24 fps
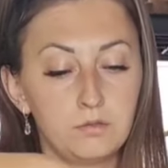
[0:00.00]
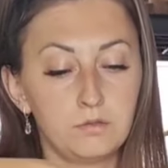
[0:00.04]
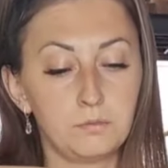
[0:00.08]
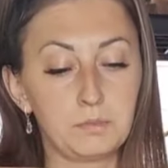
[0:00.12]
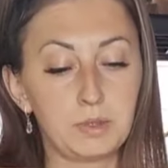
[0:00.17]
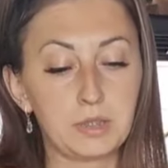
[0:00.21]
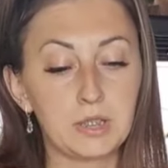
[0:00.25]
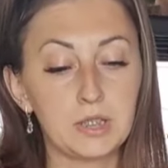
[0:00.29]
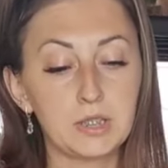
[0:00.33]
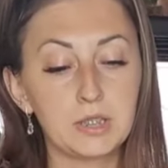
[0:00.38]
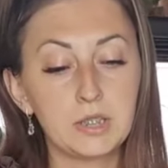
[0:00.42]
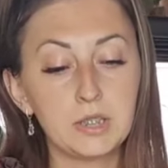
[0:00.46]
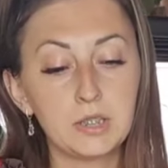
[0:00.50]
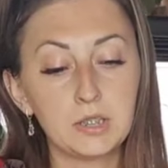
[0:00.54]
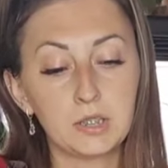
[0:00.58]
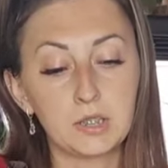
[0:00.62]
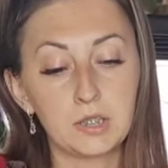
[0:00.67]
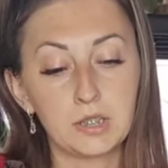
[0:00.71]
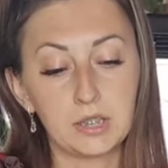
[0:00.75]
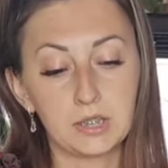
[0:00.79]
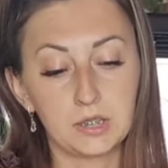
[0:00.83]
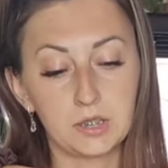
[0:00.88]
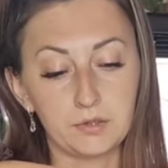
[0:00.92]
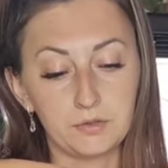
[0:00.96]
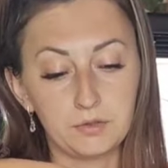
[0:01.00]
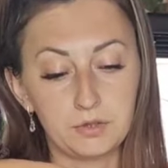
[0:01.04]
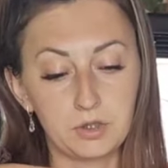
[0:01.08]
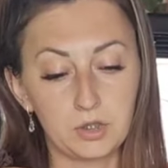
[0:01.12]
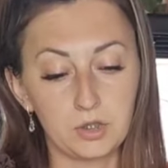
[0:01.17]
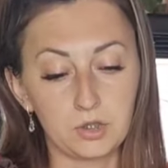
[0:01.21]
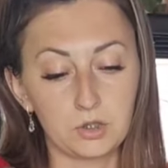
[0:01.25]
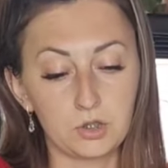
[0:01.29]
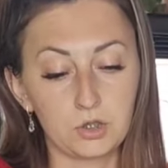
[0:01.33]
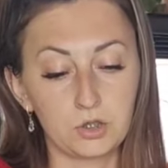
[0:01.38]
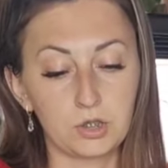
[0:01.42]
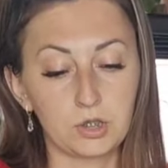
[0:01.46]
В магазинах редко
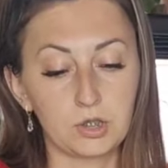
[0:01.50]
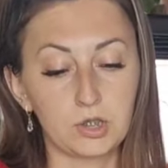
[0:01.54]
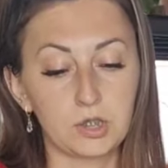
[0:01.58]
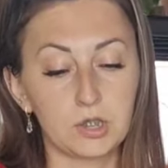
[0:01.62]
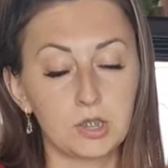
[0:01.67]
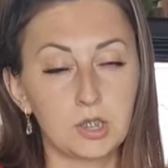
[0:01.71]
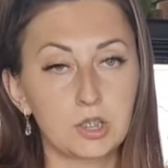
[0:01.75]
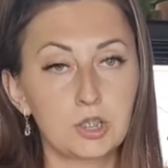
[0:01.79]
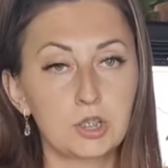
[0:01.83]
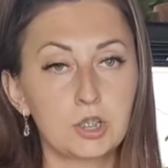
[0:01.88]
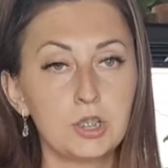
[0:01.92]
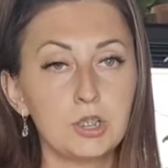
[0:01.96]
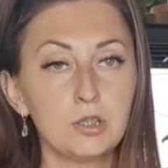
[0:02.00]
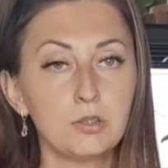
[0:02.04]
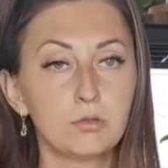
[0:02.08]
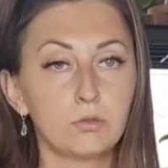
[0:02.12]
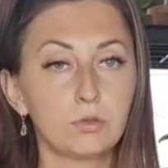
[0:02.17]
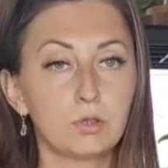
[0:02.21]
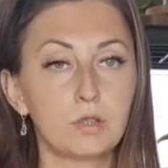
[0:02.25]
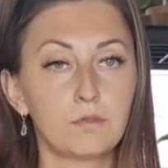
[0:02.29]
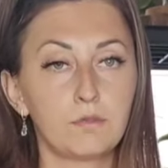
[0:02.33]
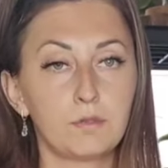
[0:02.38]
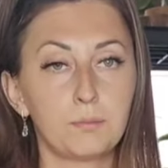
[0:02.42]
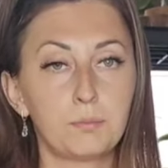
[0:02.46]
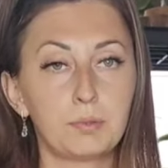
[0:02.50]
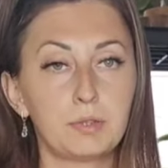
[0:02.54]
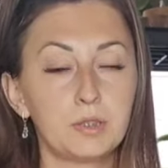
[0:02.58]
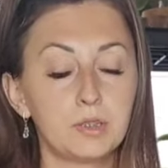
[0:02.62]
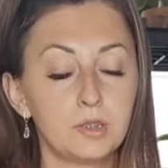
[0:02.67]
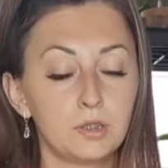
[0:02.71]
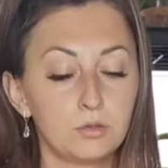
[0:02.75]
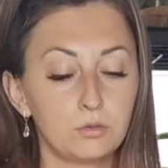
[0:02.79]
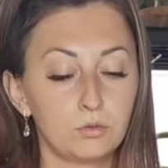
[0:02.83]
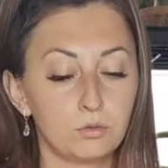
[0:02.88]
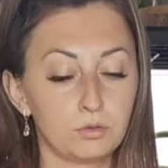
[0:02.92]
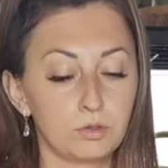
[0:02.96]
встретишь такие горшки, только в
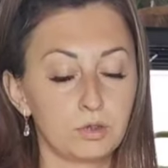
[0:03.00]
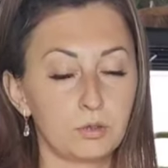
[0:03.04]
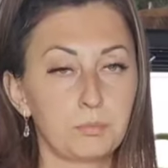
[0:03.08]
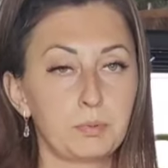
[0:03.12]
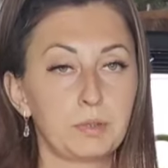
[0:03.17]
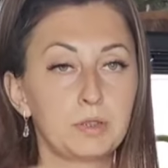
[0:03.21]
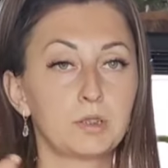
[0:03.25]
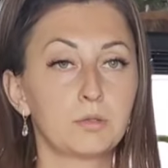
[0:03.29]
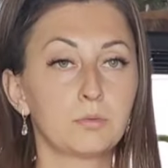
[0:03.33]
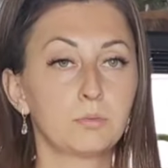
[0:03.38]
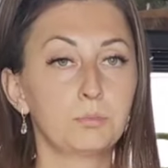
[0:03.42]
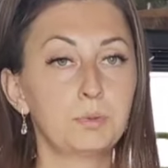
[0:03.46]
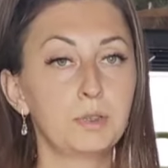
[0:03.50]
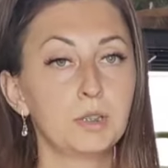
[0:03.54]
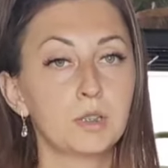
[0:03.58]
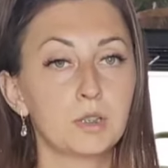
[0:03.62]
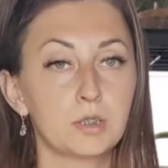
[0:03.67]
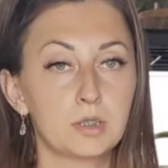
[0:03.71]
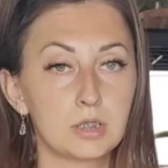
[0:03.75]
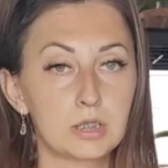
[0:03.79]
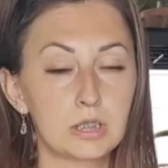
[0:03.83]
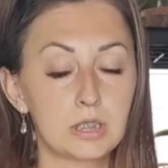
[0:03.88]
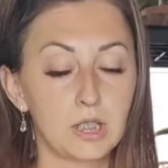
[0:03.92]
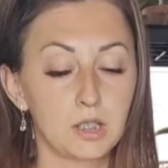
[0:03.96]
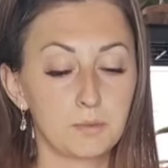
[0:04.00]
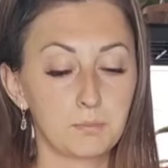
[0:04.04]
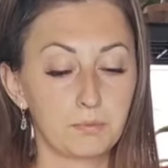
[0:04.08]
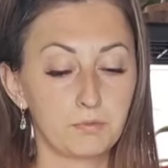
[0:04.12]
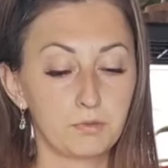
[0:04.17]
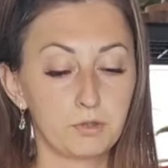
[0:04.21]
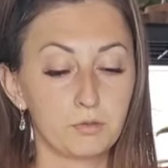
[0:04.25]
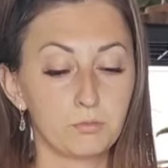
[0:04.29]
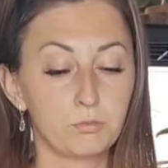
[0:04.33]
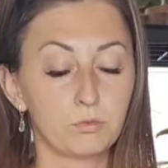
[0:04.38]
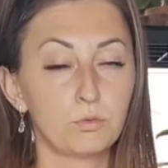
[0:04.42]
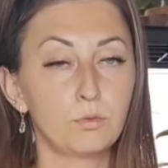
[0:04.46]
определенных, поэтому бегать искать по
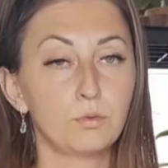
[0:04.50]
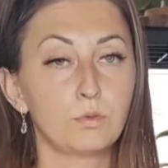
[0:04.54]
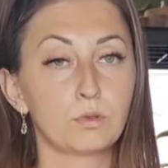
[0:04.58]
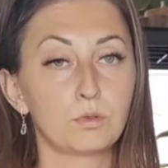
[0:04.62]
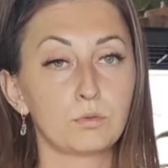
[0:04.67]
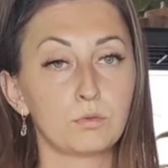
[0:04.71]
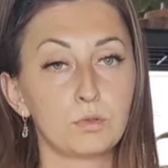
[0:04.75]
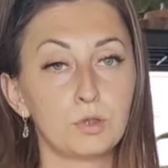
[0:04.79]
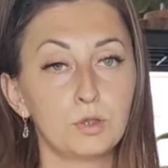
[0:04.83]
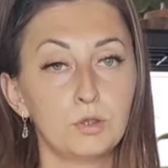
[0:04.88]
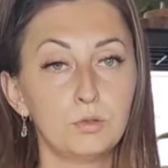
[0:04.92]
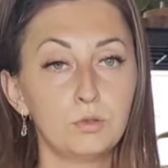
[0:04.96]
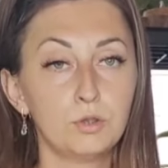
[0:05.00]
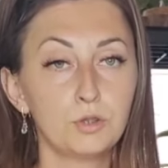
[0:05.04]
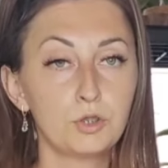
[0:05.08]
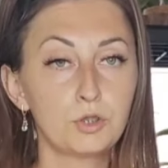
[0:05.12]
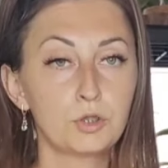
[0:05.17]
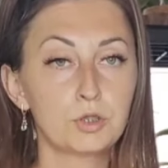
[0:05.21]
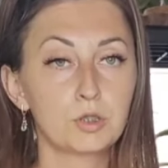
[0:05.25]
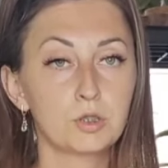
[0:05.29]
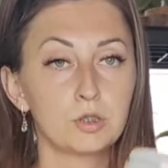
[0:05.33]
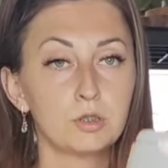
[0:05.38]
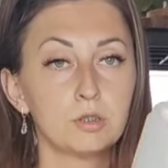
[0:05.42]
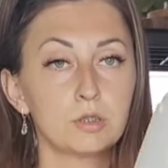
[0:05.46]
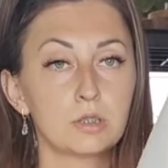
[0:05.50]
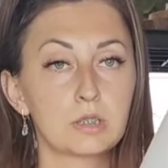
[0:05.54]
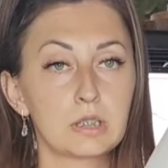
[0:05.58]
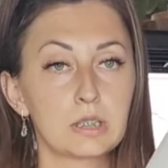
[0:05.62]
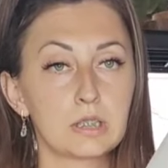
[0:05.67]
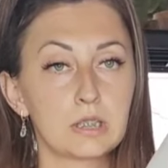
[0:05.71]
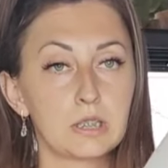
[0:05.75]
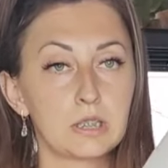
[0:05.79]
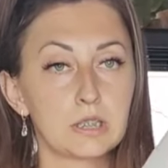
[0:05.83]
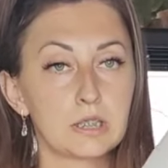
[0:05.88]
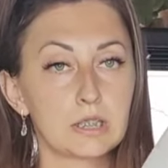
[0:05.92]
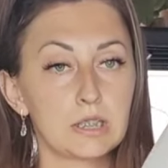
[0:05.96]
всему городу не хочется.
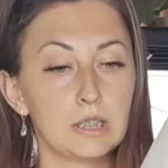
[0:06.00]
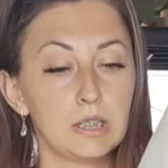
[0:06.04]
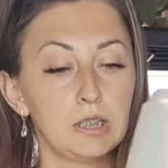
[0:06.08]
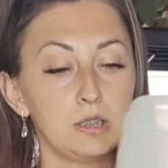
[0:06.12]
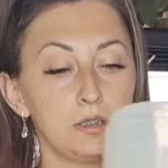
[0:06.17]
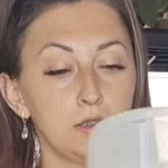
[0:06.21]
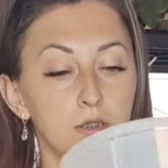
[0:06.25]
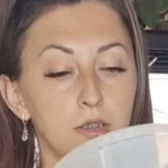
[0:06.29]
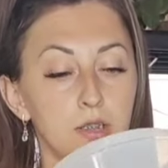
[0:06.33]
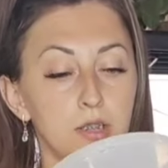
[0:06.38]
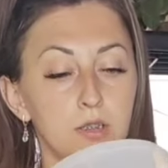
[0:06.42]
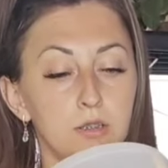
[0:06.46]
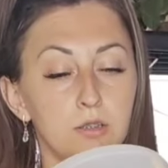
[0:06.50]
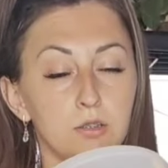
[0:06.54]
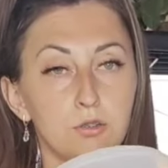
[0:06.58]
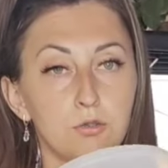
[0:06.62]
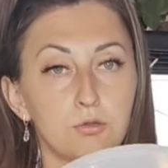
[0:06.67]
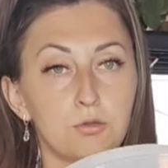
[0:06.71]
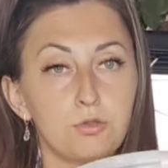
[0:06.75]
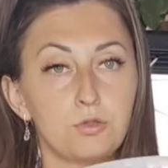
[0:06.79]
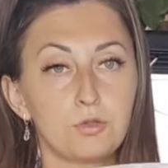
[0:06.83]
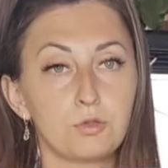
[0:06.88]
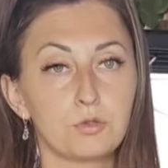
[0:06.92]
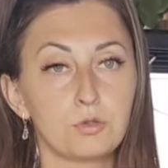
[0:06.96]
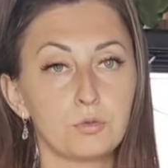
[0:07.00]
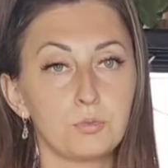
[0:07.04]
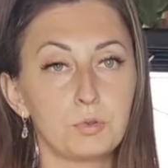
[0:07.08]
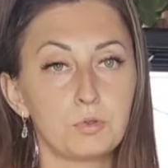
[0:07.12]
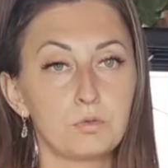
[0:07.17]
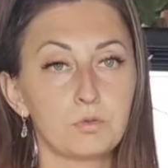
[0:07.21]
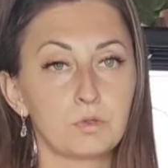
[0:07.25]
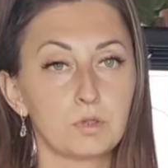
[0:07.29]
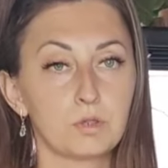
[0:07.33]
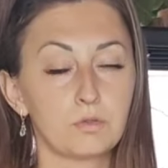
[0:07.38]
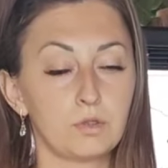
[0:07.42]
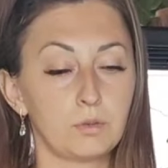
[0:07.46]
Заказал, и горшочек,
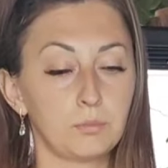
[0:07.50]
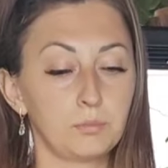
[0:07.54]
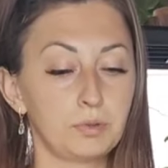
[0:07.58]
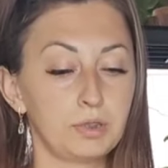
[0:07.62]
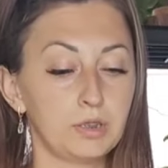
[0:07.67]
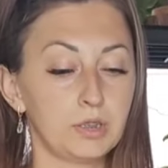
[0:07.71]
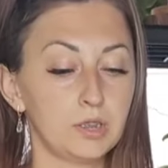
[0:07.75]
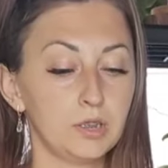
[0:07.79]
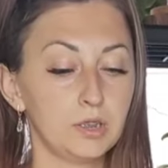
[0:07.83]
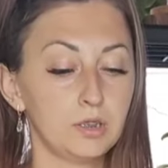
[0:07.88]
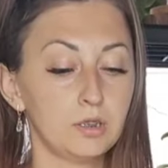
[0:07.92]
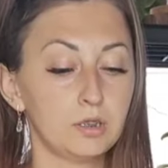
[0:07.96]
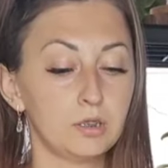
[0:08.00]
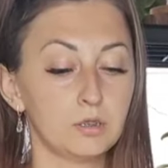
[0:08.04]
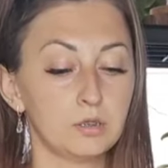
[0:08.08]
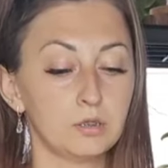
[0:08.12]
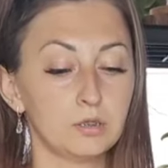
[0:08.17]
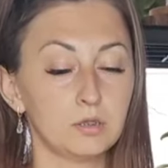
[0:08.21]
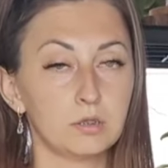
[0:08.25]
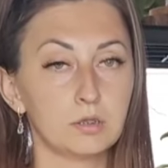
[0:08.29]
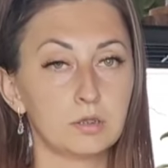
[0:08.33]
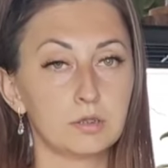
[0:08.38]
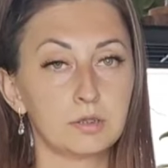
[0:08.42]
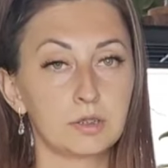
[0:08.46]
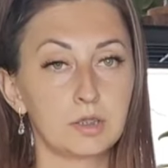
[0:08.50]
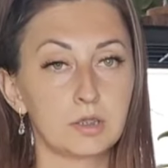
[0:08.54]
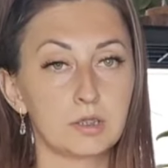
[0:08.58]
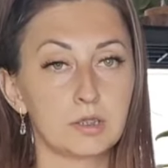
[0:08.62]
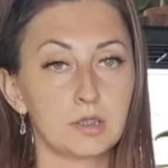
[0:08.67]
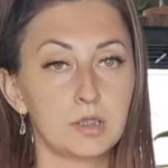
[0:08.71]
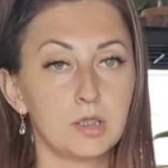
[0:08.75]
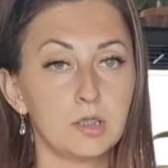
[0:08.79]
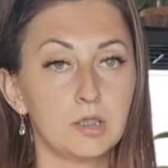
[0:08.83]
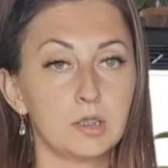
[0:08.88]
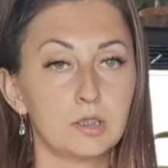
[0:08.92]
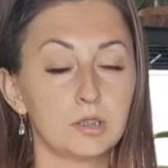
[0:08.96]
собственно, к вам приехал на э,
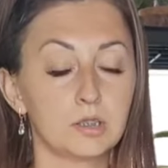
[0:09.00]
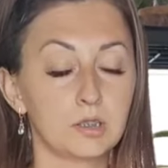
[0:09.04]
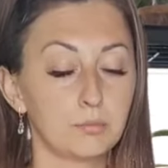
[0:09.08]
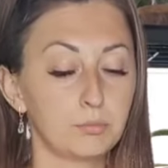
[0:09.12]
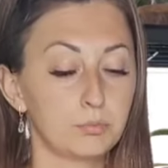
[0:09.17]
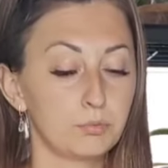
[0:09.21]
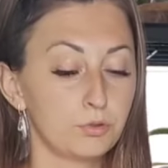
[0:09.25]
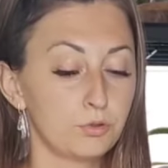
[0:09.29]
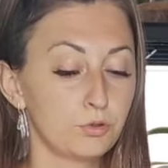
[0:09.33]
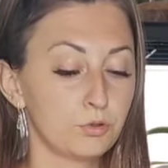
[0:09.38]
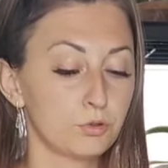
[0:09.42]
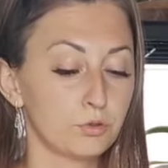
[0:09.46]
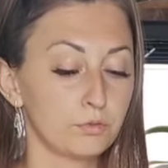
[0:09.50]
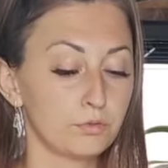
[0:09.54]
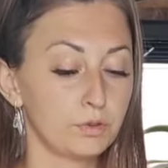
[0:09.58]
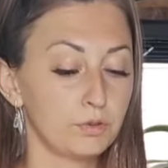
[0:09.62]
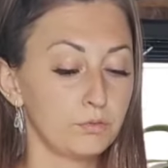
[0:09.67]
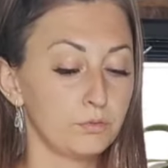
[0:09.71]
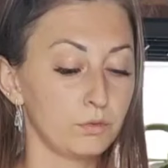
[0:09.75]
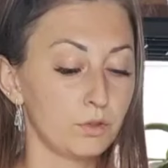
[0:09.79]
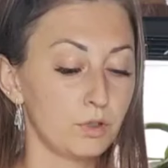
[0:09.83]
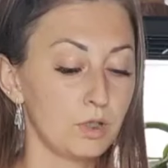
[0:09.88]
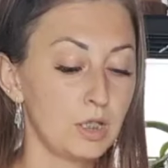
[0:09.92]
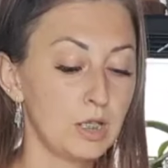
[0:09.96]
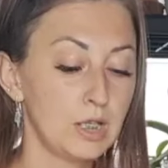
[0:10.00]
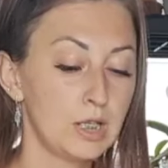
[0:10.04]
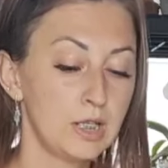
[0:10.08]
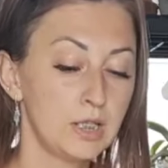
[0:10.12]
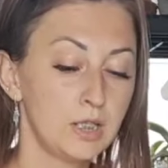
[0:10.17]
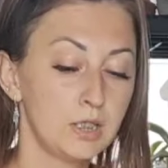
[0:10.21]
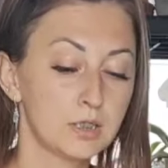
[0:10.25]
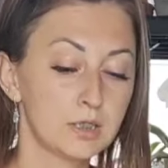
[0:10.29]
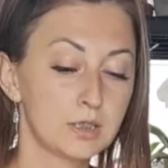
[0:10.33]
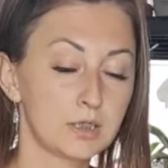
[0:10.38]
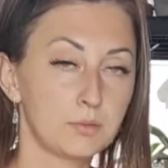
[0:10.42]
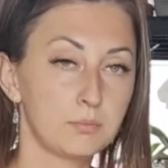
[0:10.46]
СДЭК или на почту, вы его
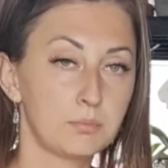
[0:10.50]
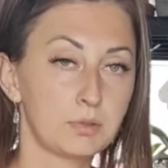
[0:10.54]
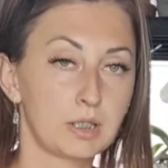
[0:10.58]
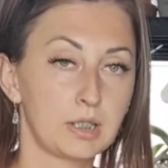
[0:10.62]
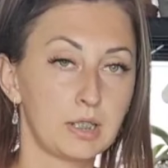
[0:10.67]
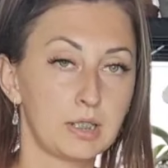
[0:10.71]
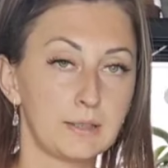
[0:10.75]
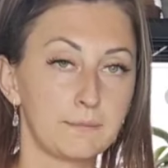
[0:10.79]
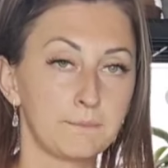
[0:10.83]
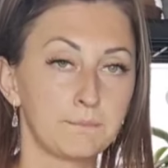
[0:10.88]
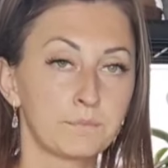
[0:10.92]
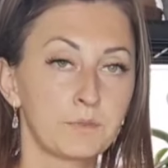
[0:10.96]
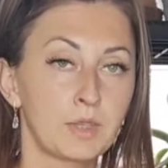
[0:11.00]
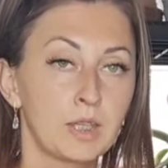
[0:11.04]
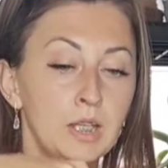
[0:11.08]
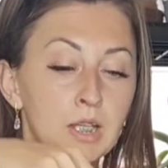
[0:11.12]
забрали.